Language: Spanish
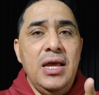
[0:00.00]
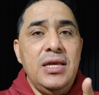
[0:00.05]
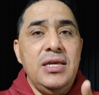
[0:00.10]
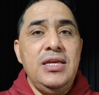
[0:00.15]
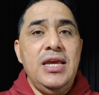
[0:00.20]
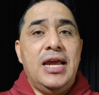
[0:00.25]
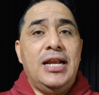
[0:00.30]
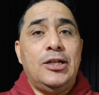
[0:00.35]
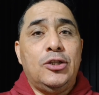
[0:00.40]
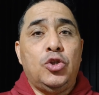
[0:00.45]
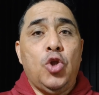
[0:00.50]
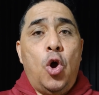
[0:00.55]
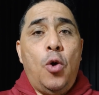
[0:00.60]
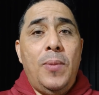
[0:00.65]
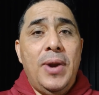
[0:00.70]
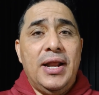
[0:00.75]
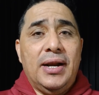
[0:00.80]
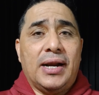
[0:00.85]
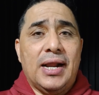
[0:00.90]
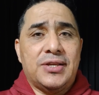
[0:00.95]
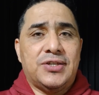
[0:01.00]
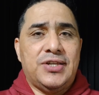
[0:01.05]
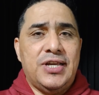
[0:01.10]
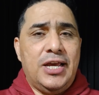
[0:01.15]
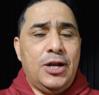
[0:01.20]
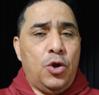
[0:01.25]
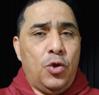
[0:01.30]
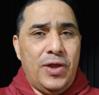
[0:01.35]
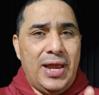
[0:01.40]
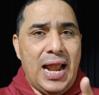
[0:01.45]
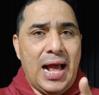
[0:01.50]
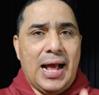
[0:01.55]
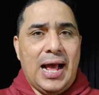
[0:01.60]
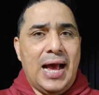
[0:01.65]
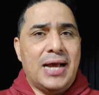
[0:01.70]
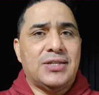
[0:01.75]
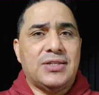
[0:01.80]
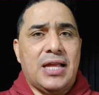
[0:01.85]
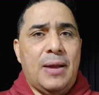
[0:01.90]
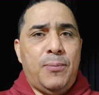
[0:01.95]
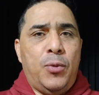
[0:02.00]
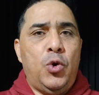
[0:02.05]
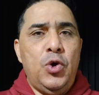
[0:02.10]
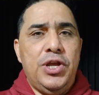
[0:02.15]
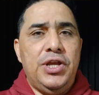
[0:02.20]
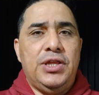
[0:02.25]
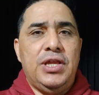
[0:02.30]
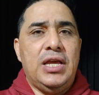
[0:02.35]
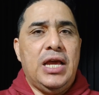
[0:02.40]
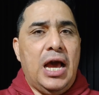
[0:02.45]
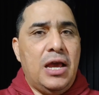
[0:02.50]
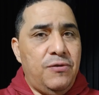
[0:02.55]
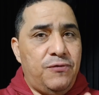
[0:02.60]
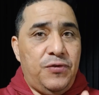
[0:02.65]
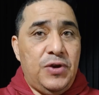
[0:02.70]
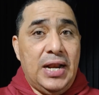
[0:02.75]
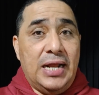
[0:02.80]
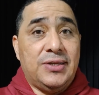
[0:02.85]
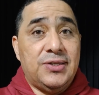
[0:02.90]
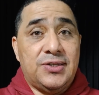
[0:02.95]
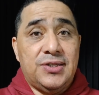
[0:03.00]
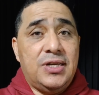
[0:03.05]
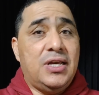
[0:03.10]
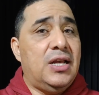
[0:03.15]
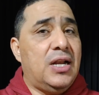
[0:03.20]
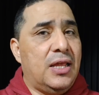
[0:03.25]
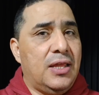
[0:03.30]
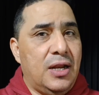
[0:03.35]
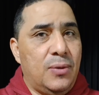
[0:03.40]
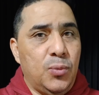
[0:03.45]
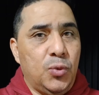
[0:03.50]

y el doble rasero de la casta política y financiera del